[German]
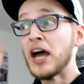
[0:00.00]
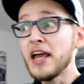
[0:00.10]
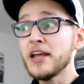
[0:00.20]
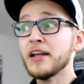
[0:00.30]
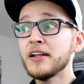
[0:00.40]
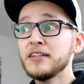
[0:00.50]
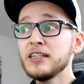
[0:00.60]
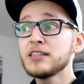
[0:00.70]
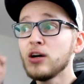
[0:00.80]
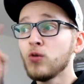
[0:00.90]
hey,
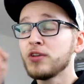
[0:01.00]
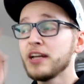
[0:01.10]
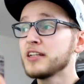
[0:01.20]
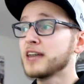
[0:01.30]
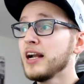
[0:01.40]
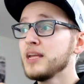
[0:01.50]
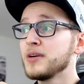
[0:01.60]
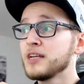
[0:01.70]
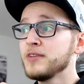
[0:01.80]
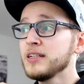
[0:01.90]
dieser und jene
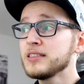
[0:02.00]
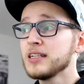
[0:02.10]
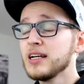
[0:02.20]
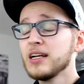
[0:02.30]
Teilnehmer gewinnt,